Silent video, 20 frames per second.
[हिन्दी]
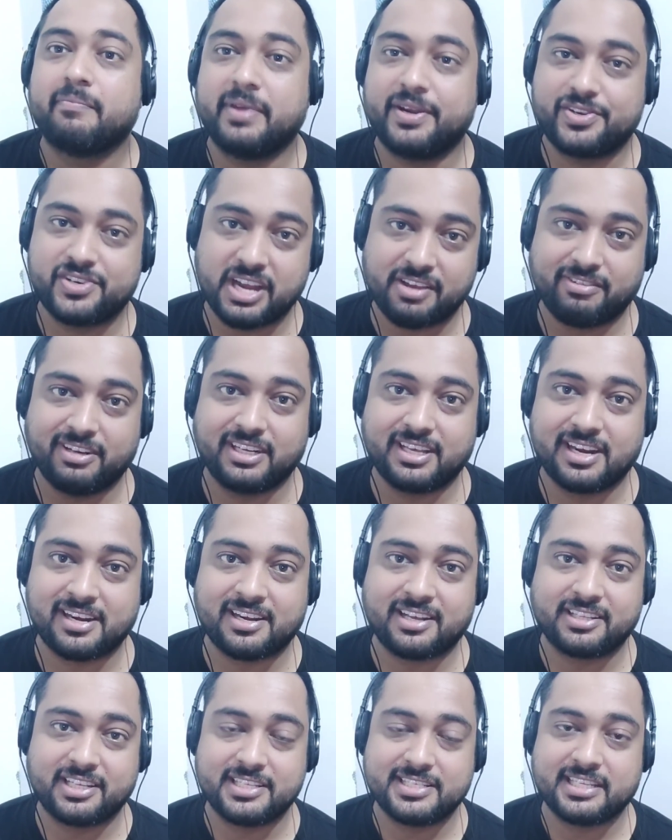मैं ट्रैवल कर
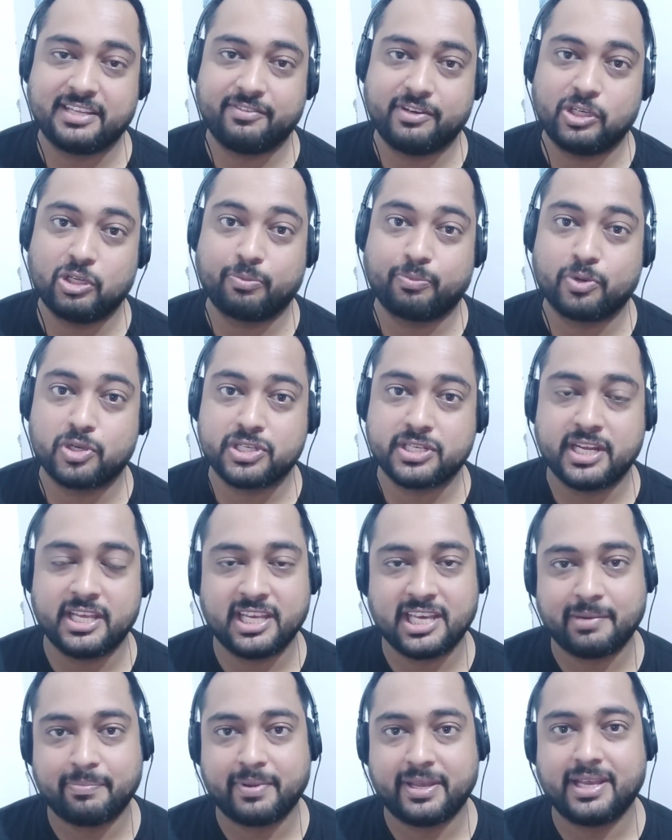रहा था इसलिए वीडियो पोस्ट
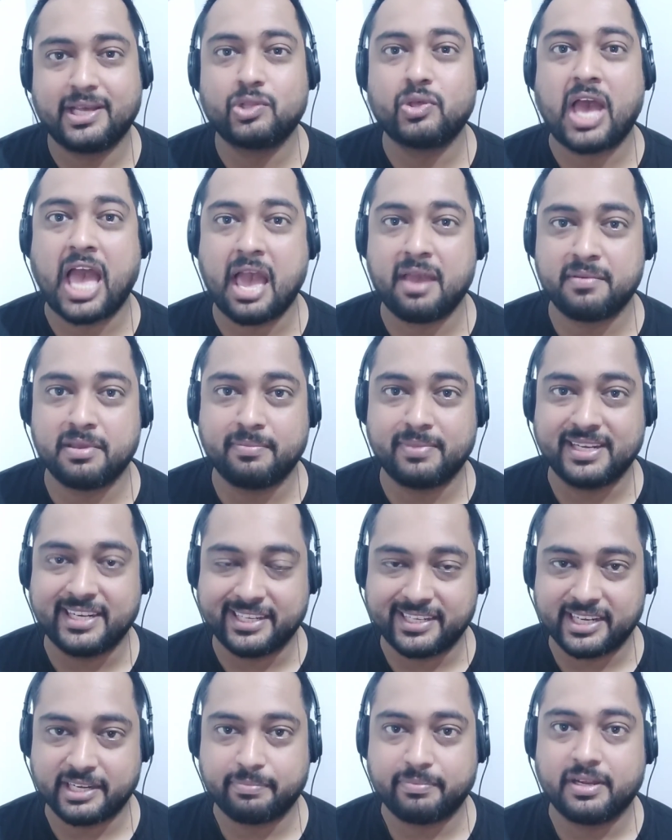नहीं कर पाया तो हैवी
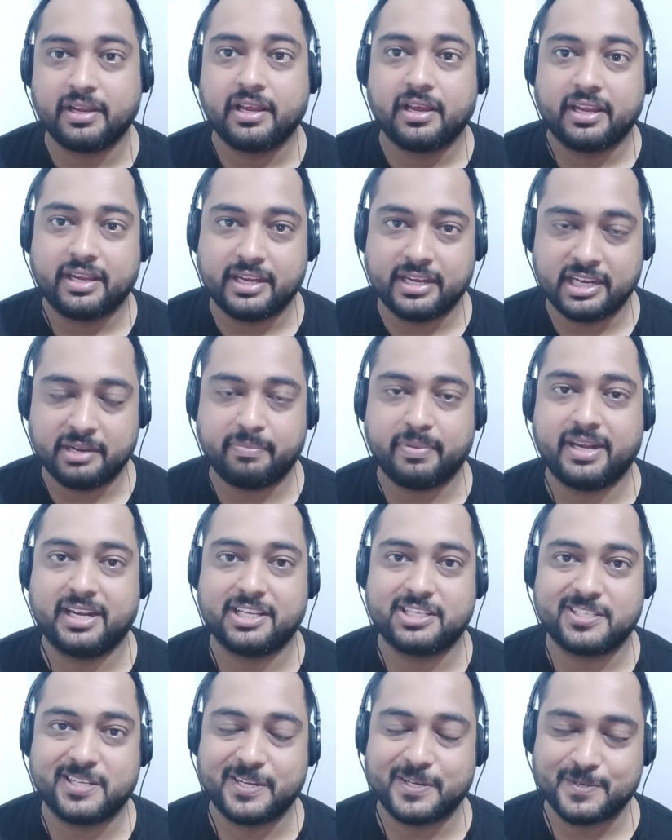बिलीटेड
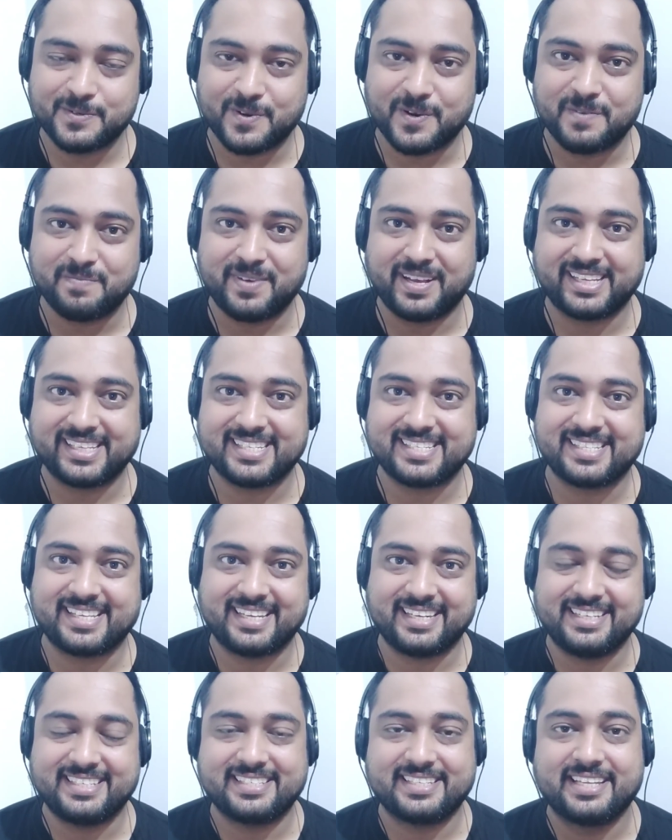इंडिपेंडेंस डे टू ऑल
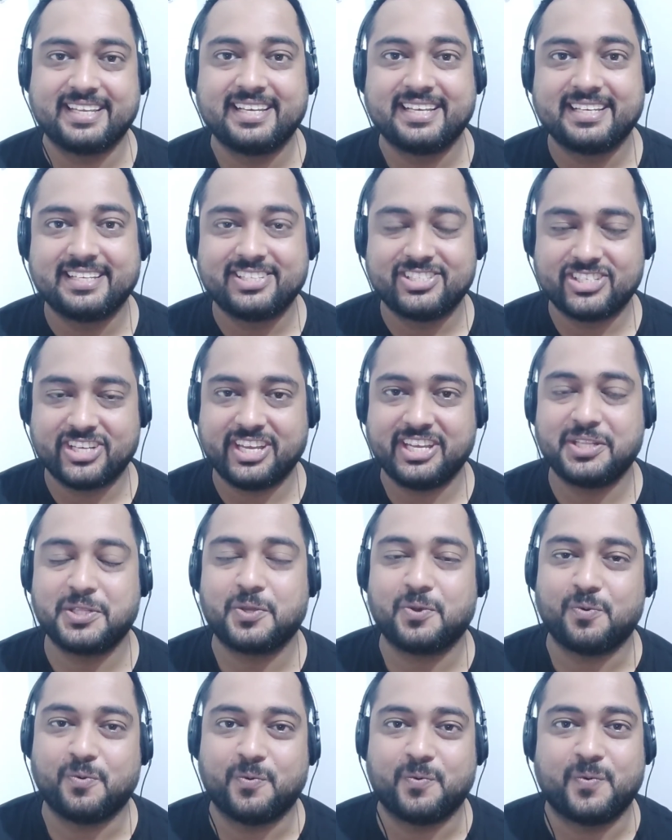पाकिस्तानीज जय
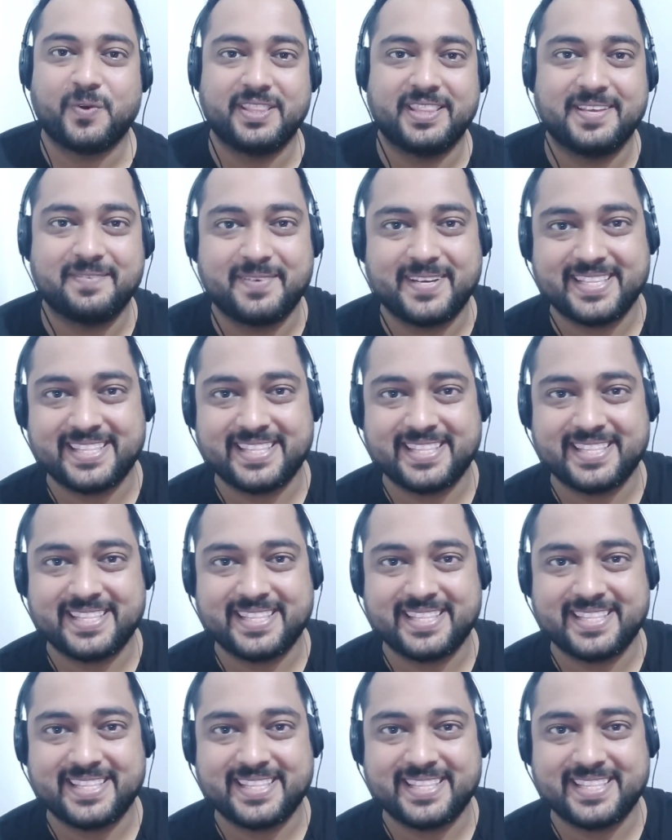हिंद वंदे